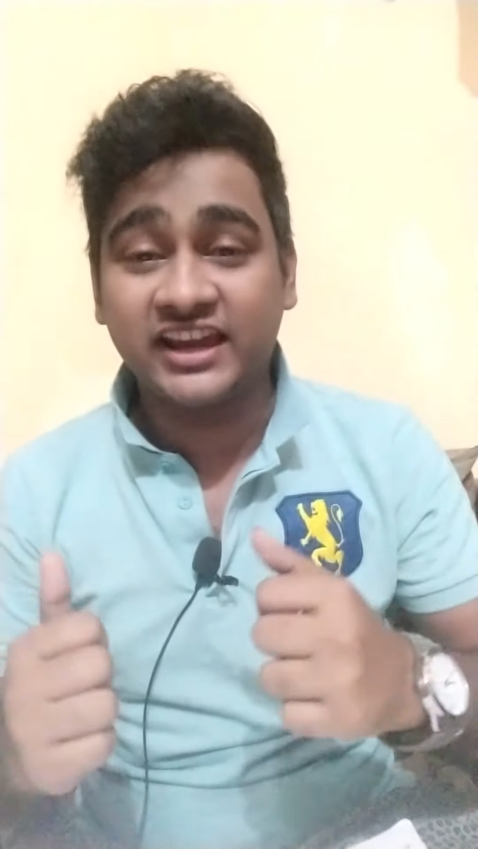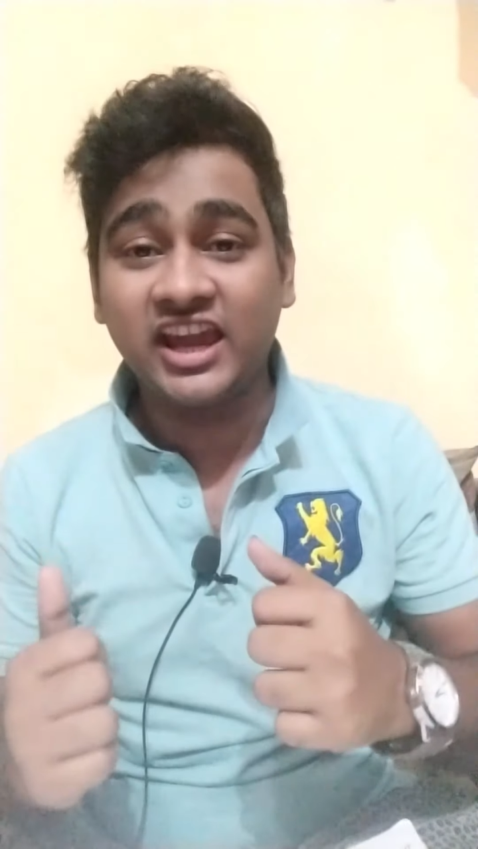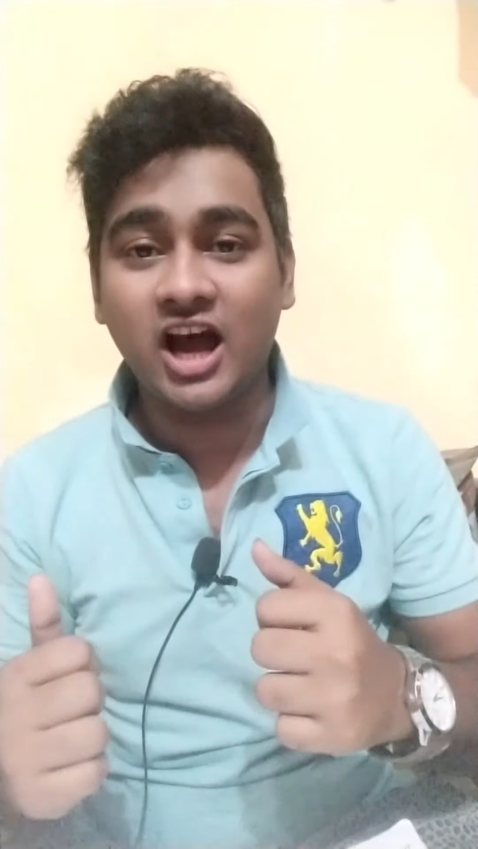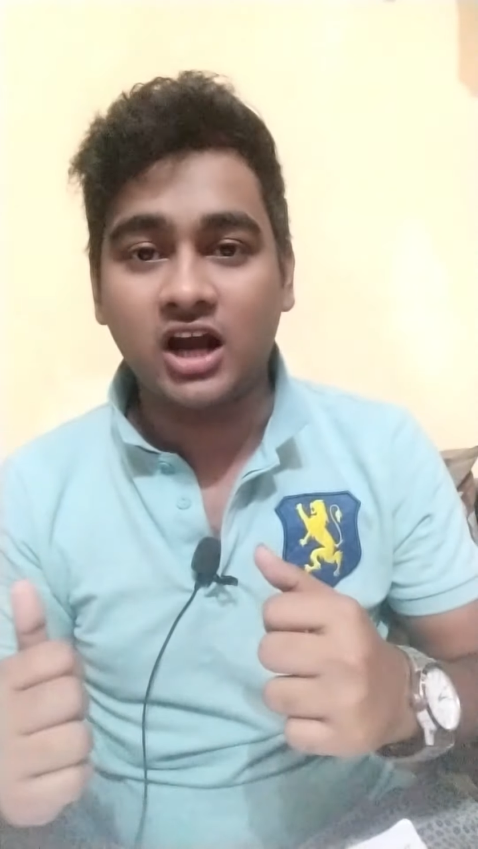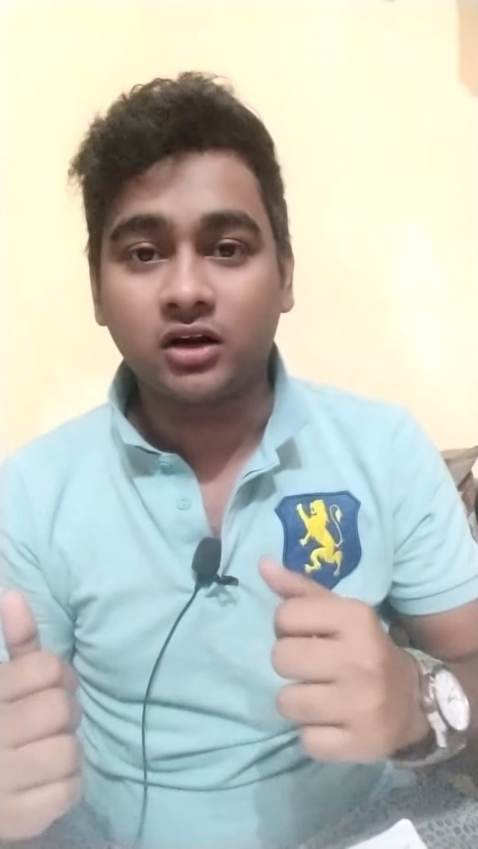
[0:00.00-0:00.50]

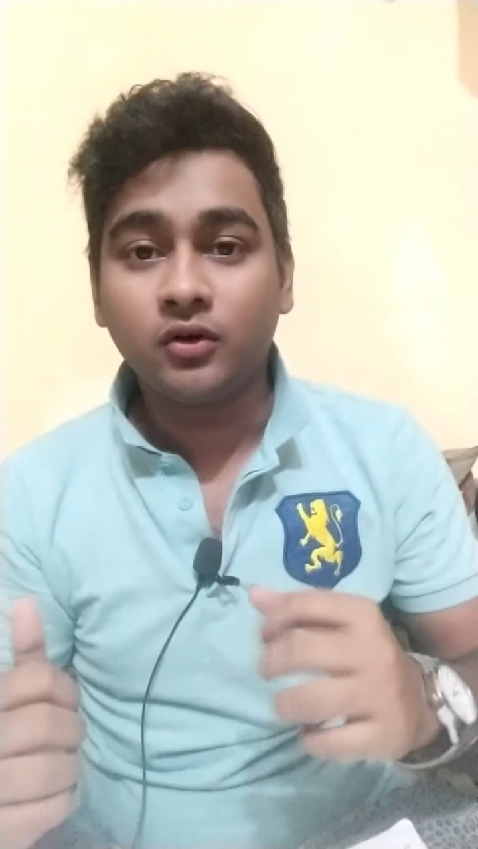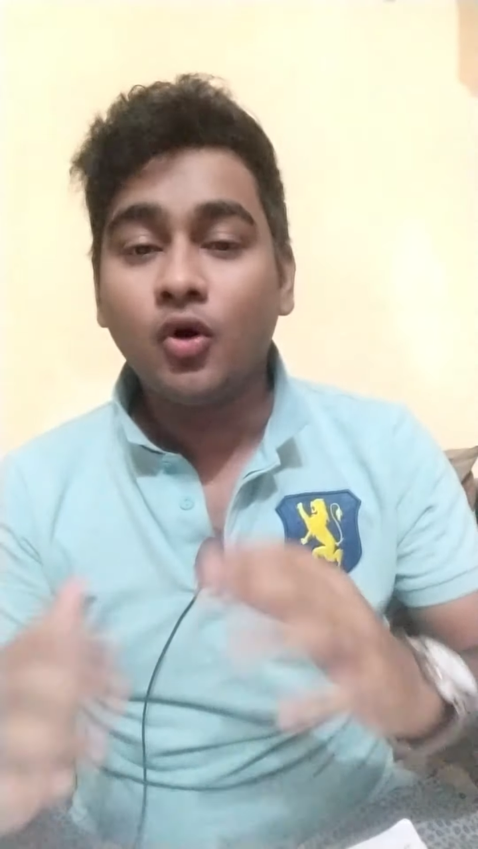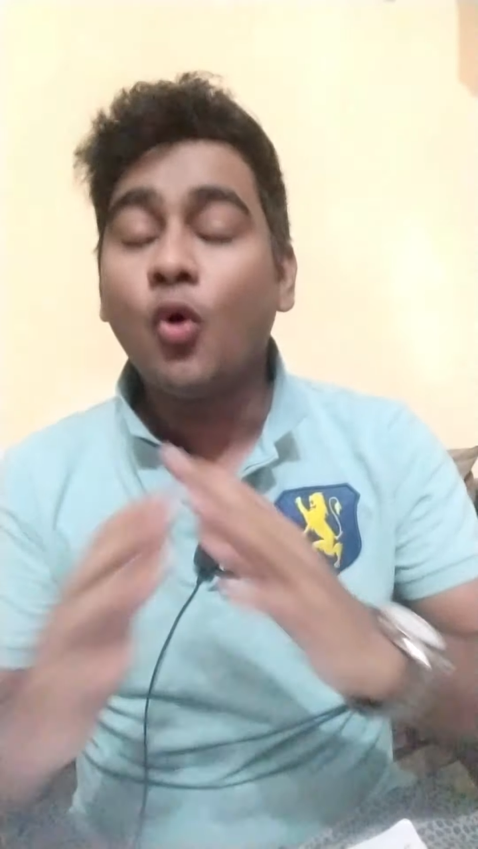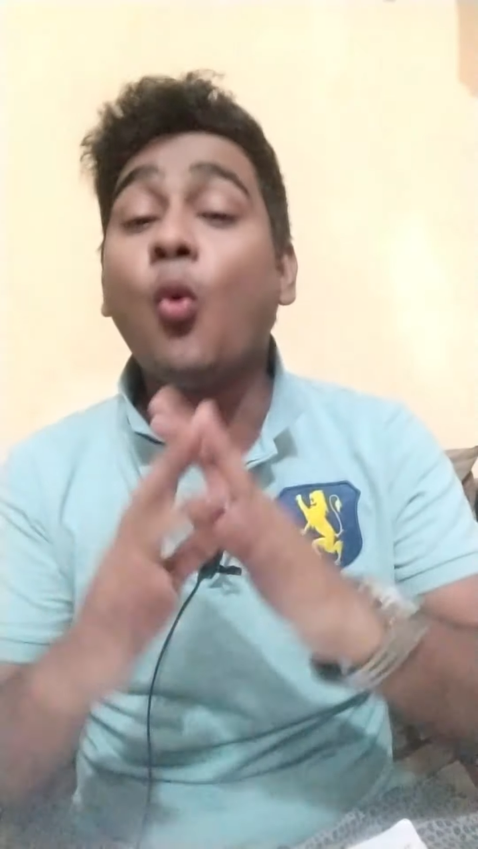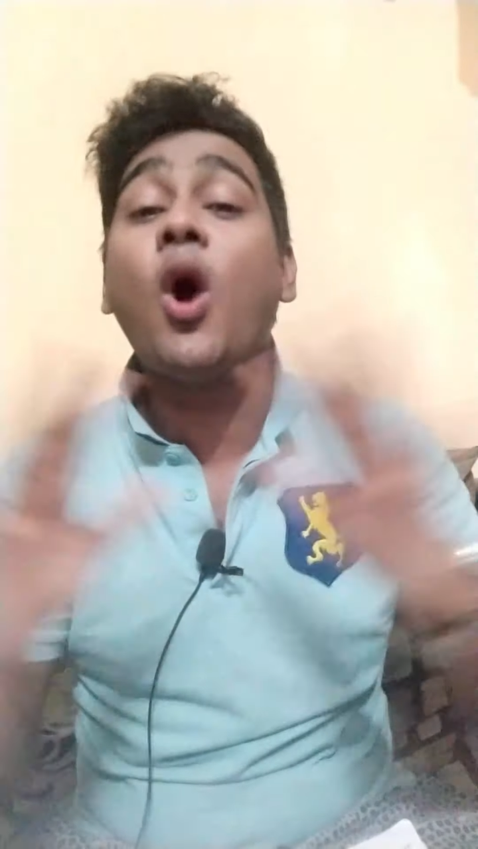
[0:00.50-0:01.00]
কেকেআর
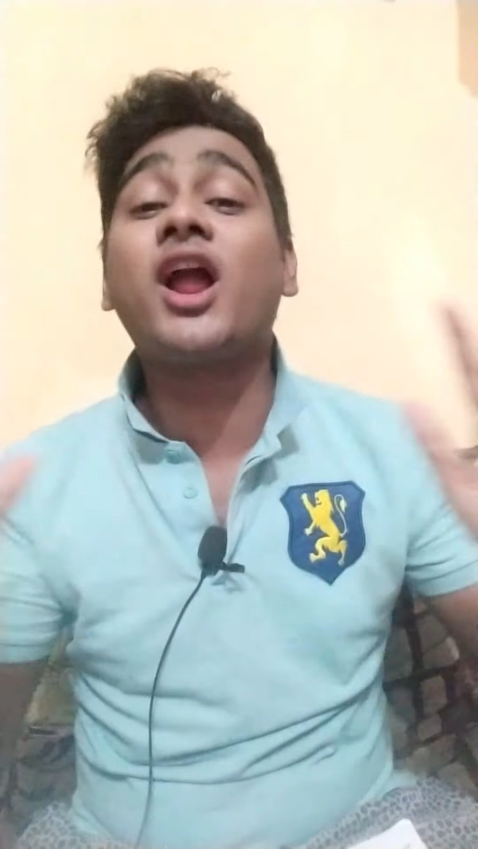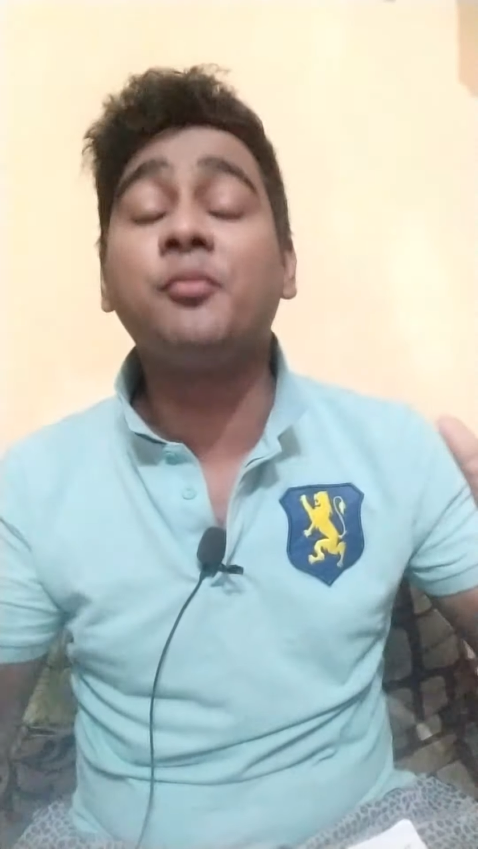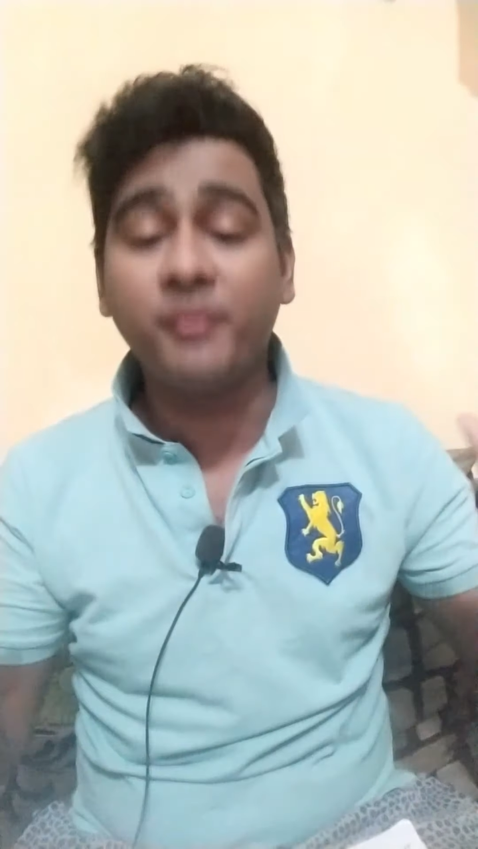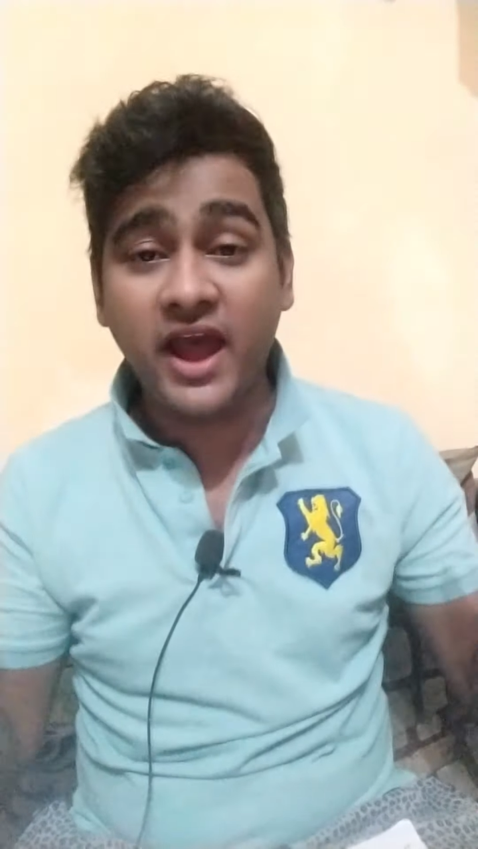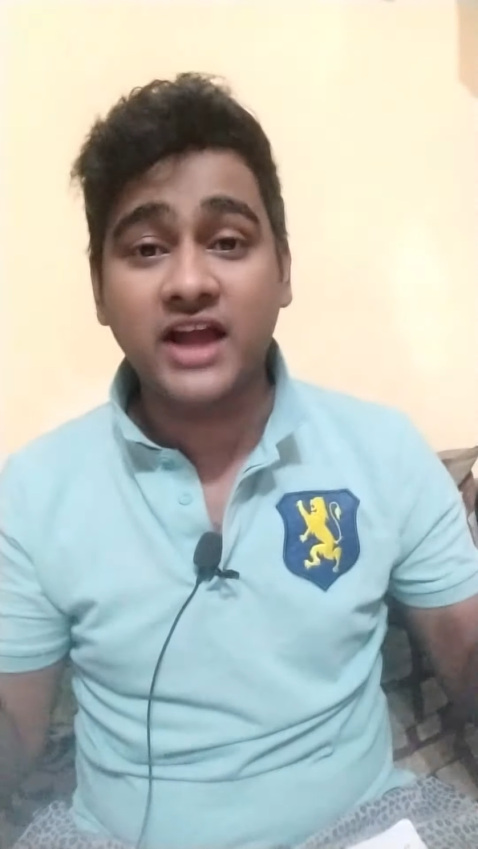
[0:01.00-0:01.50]
ওয়ার
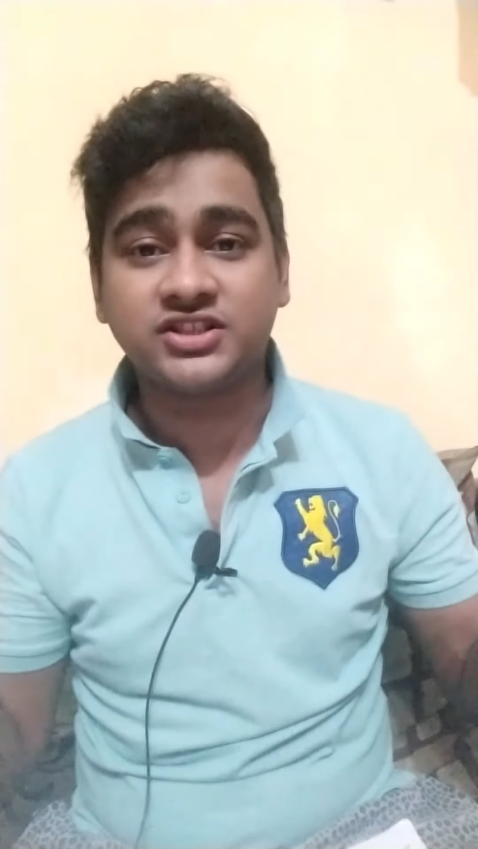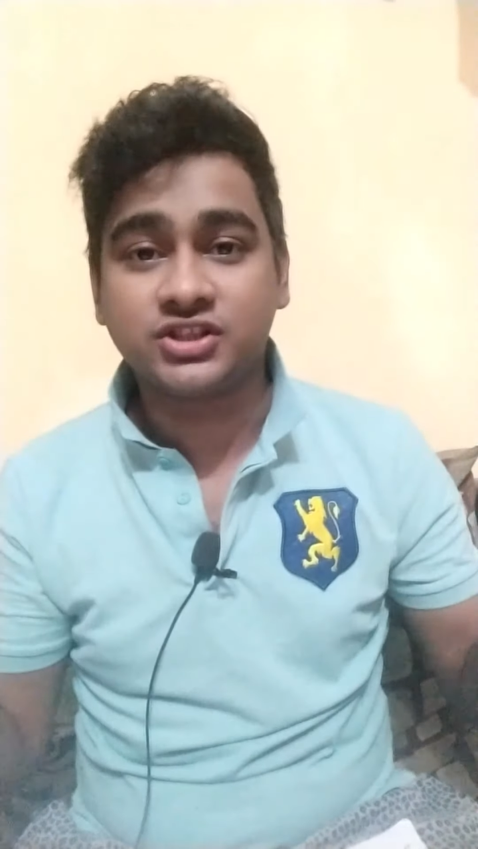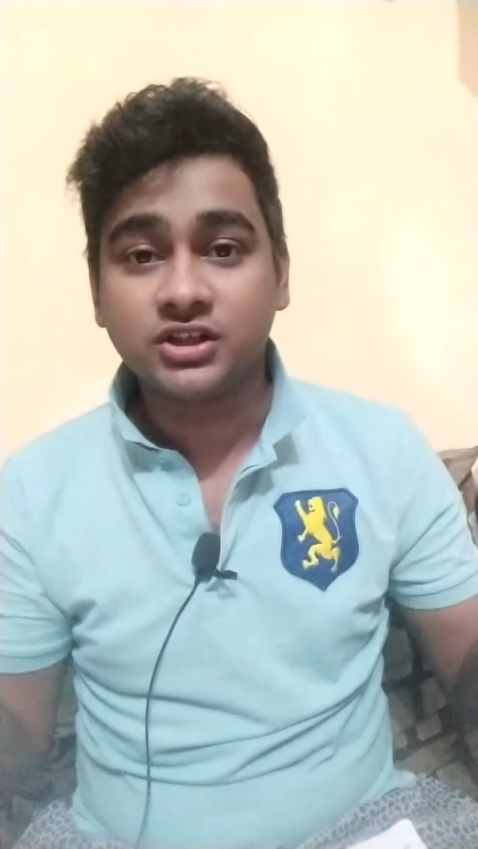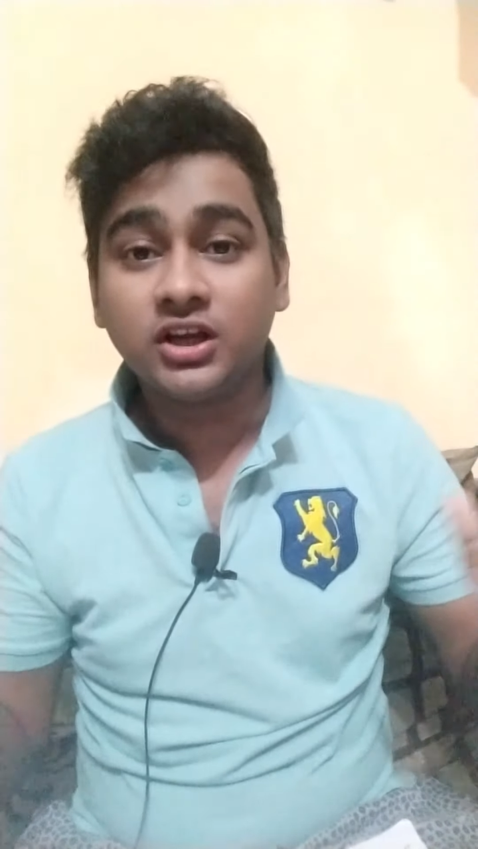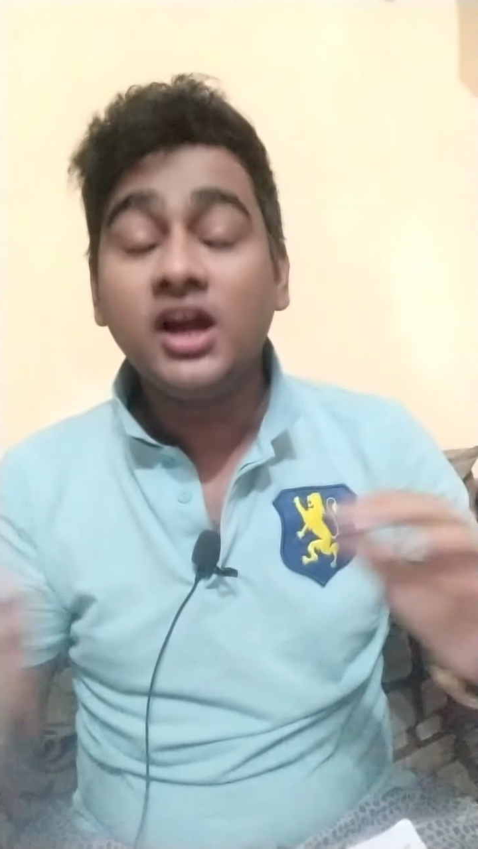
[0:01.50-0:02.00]
আ ম্যাচ